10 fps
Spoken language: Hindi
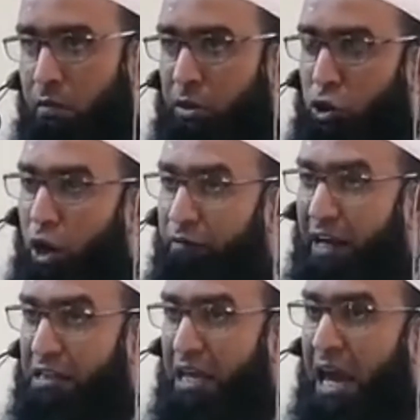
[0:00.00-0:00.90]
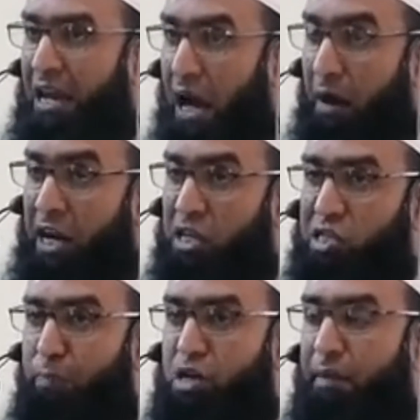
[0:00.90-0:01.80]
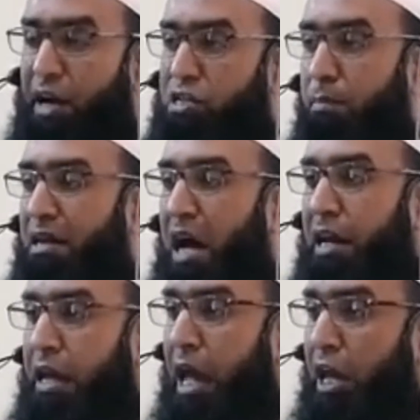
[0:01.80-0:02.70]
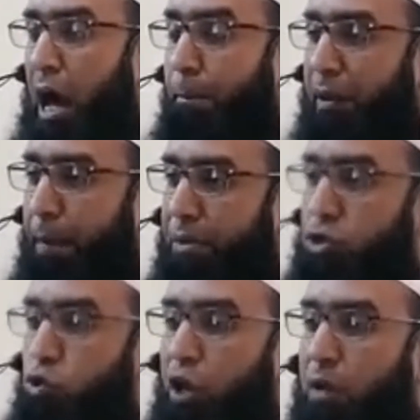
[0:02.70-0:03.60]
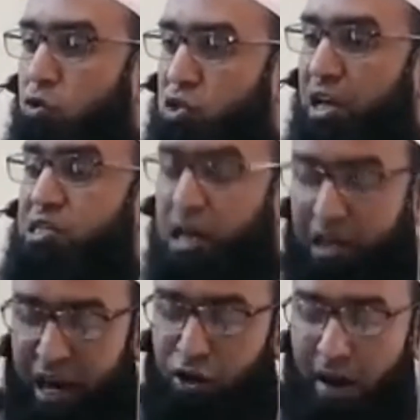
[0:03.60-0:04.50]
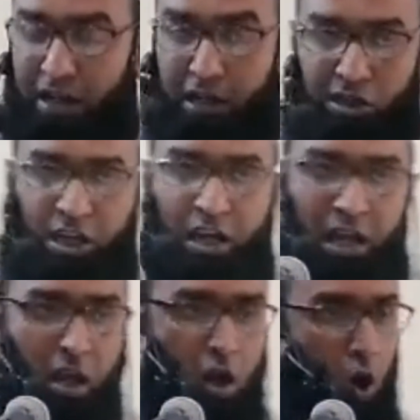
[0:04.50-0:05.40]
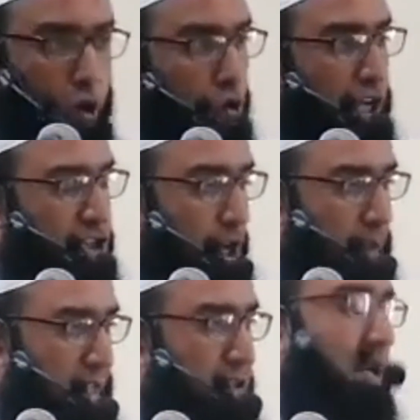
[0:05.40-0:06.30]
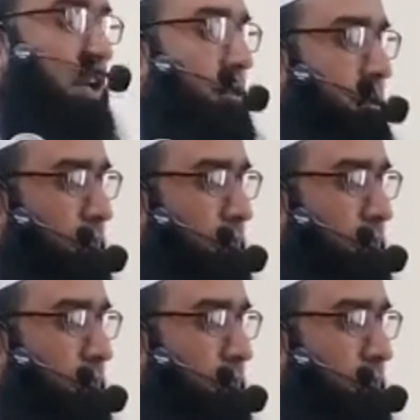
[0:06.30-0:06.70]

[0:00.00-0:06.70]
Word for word: बतौर वालदेन हमारी सबसे बड़ी जिम्मेदारी है कि अपने बच्चों की मुसलसल रहनुमाई करते रहें और उनकी तरबियत करें